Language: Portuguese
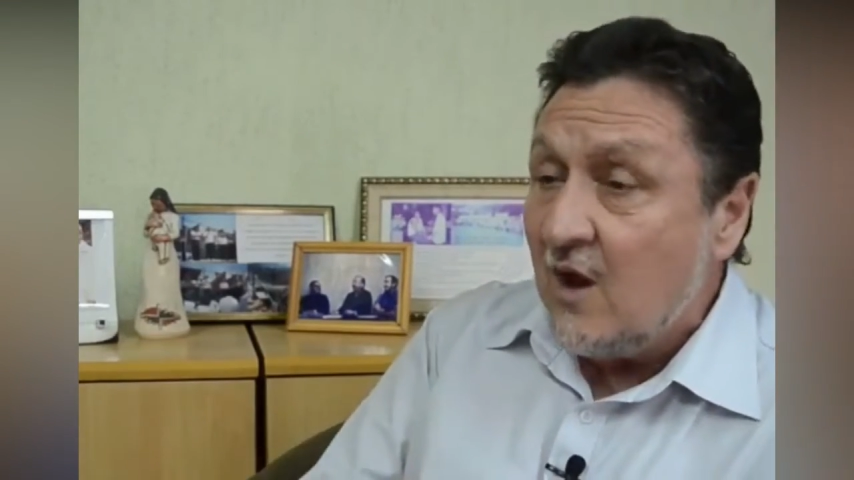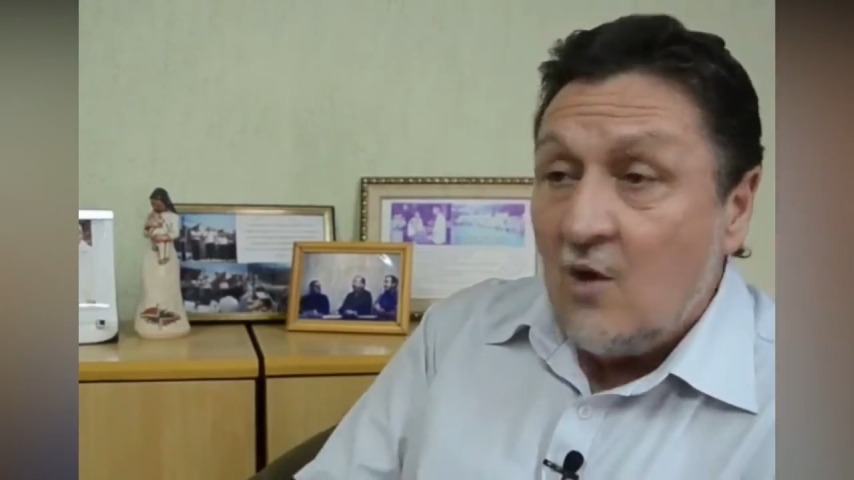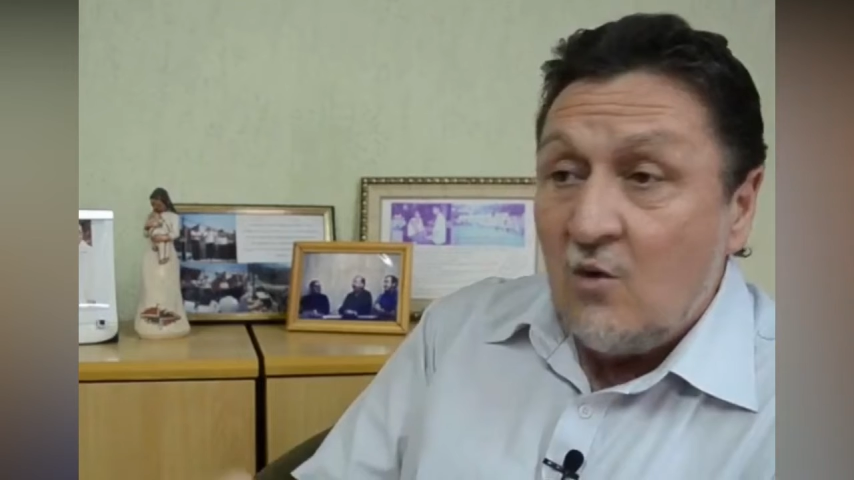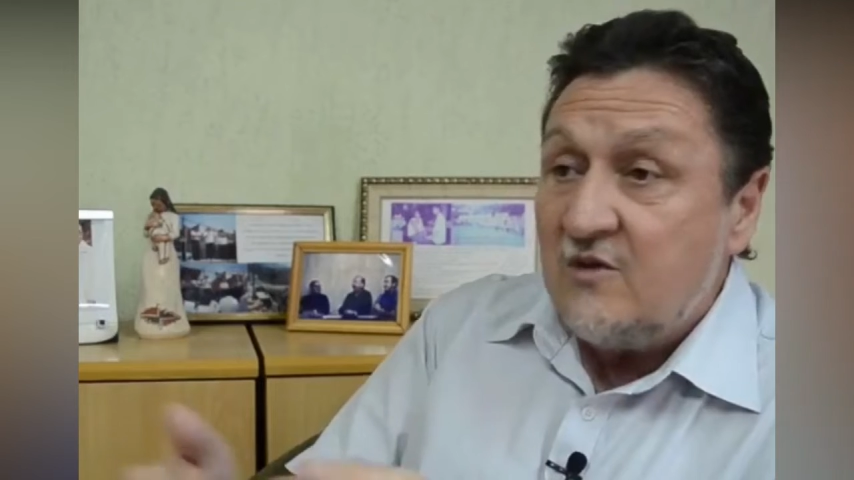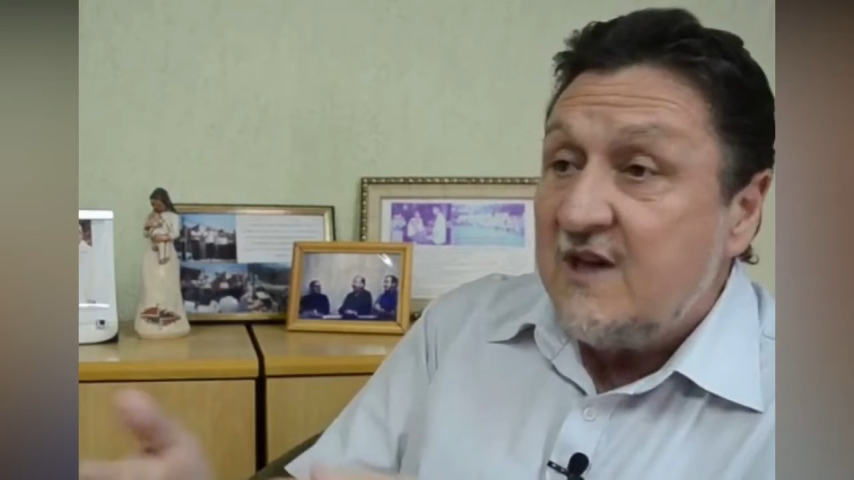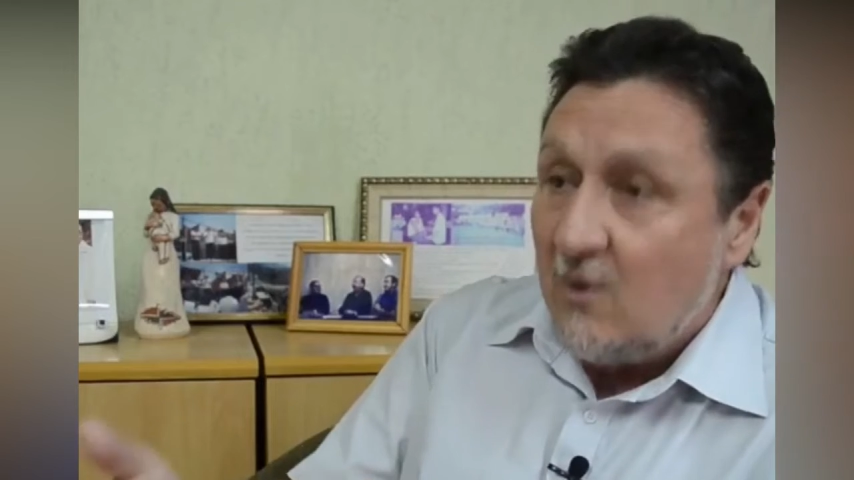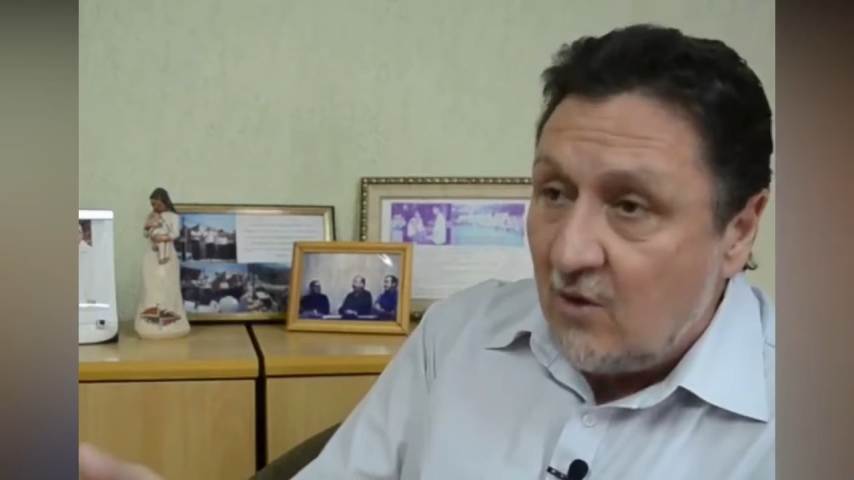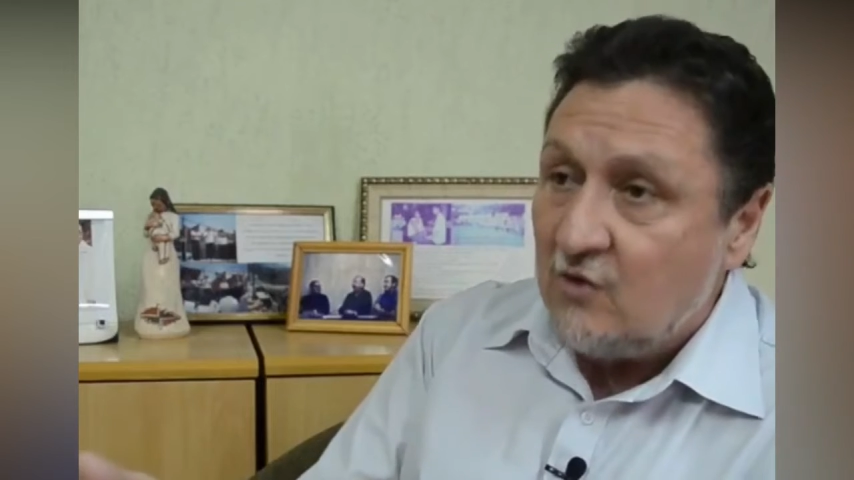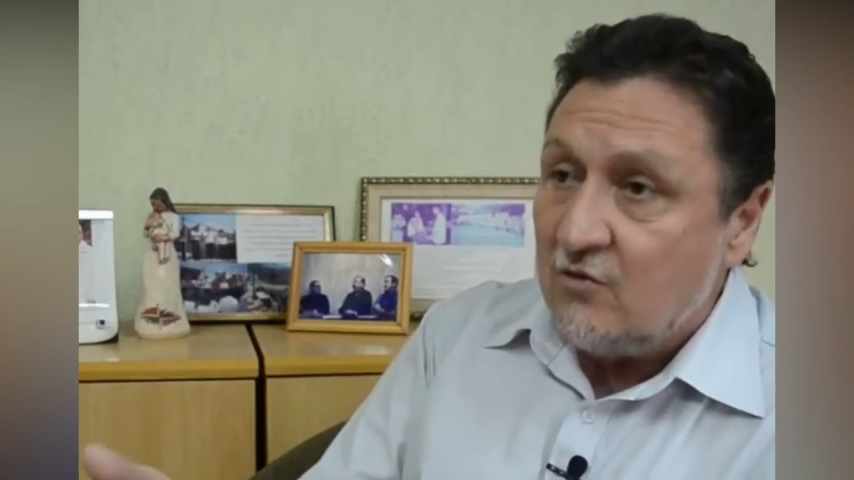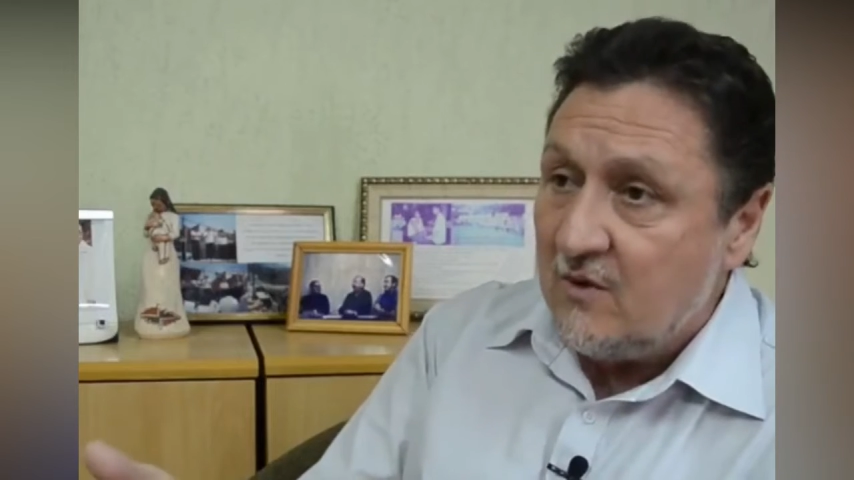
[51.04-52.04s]
usei
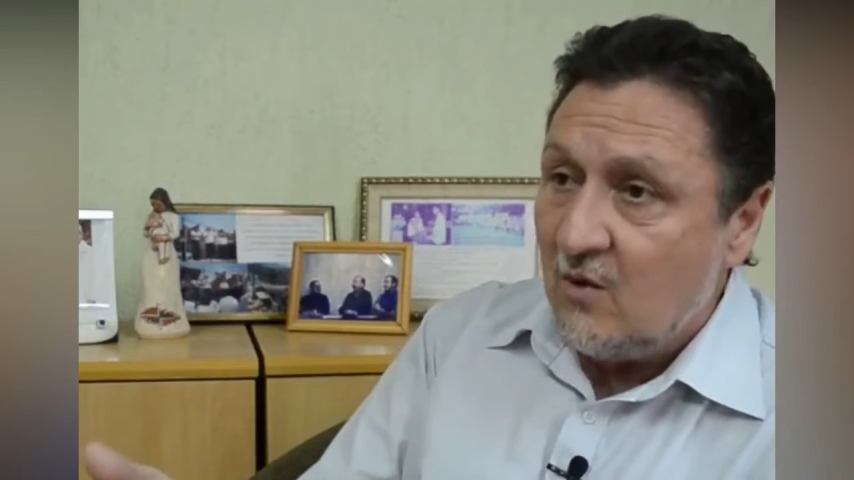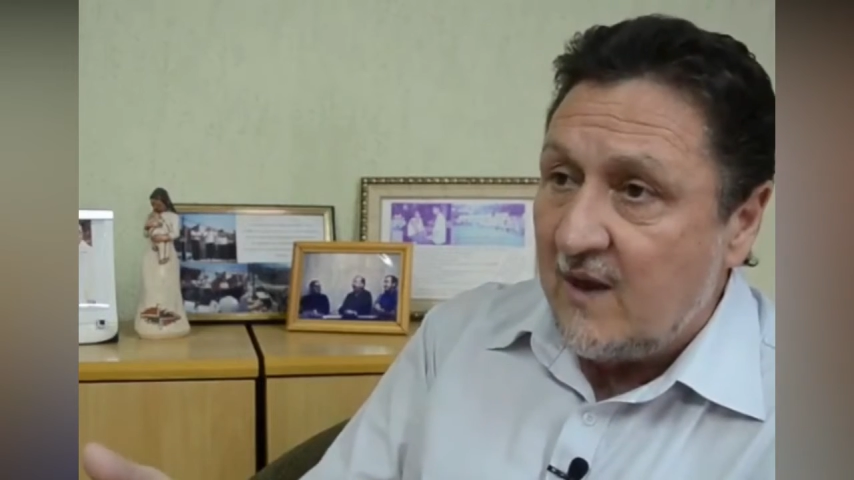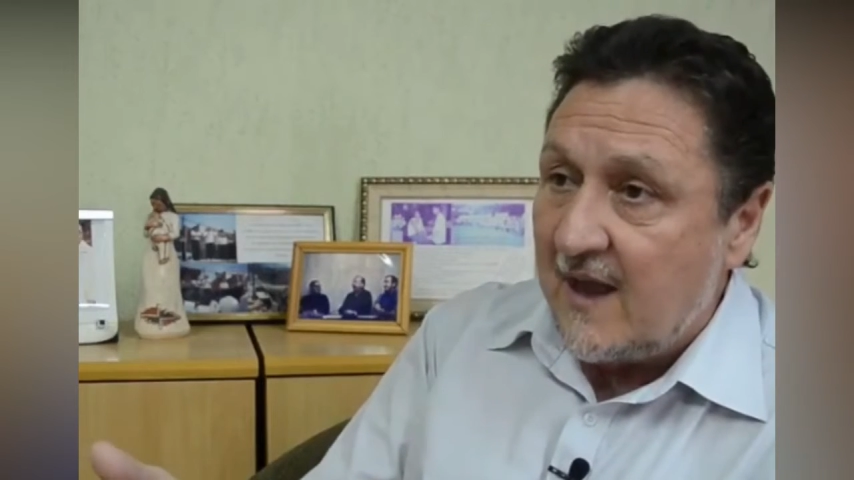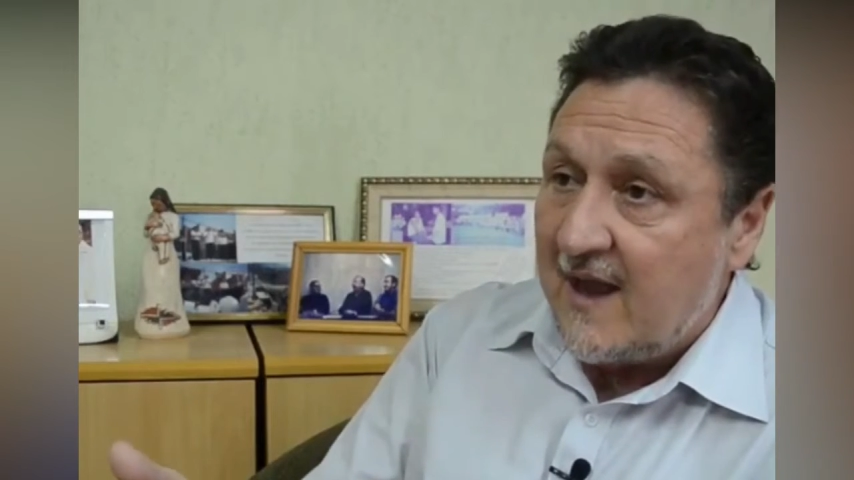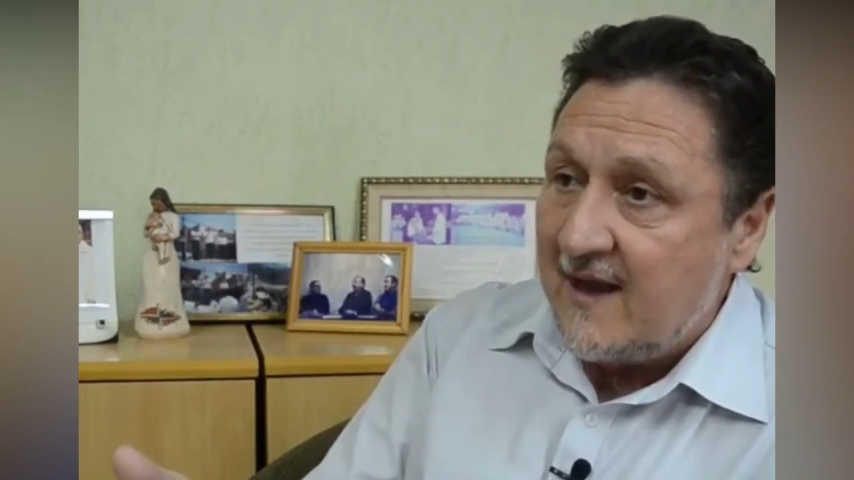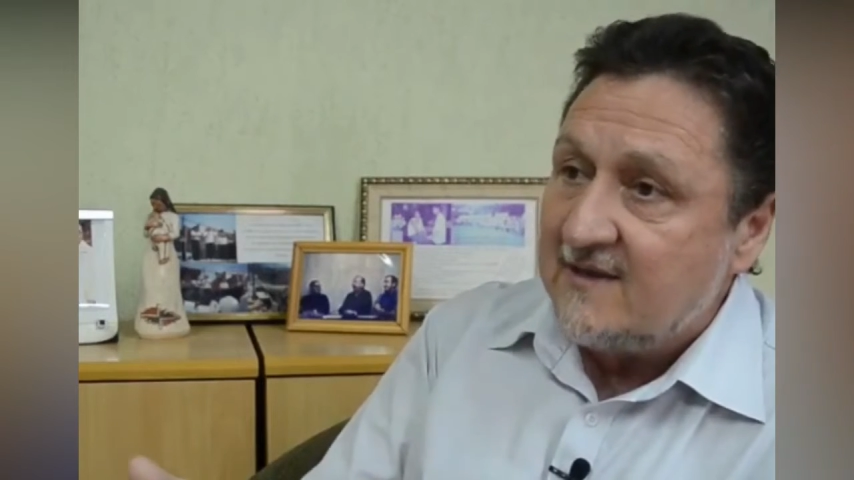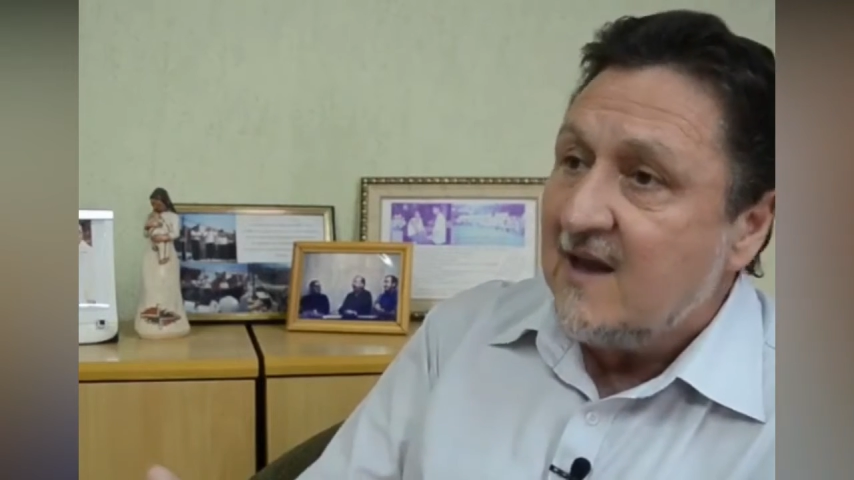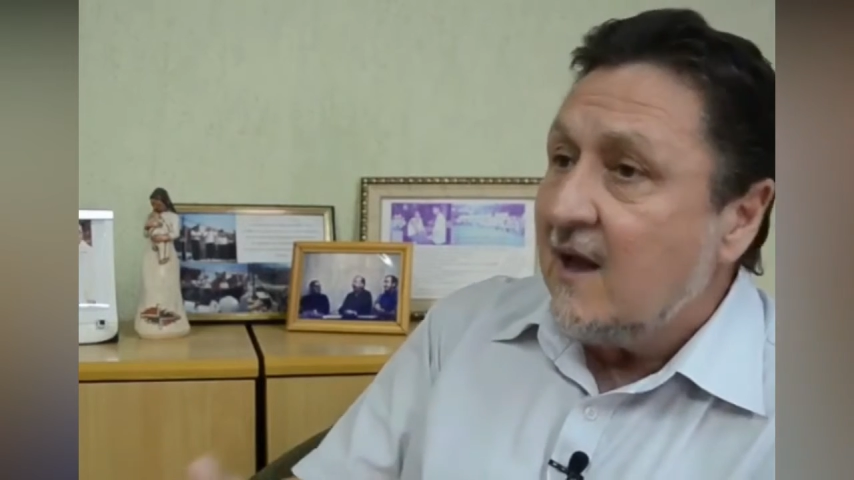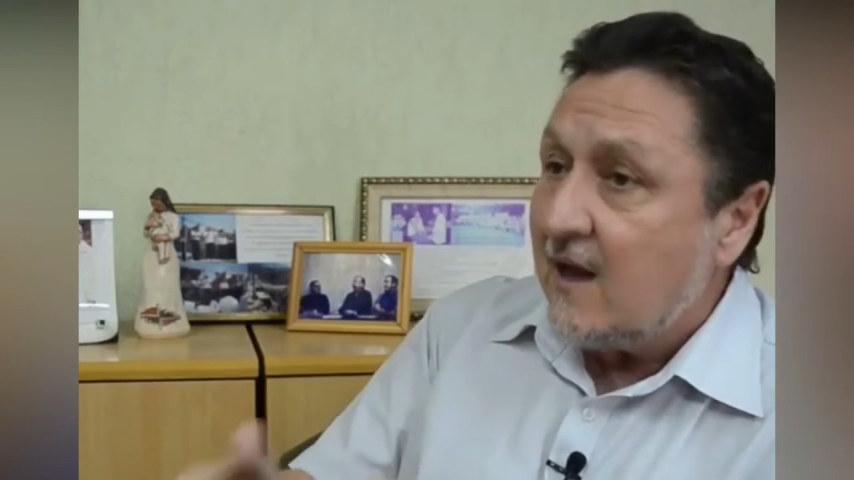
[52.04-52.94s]
8 mil reais,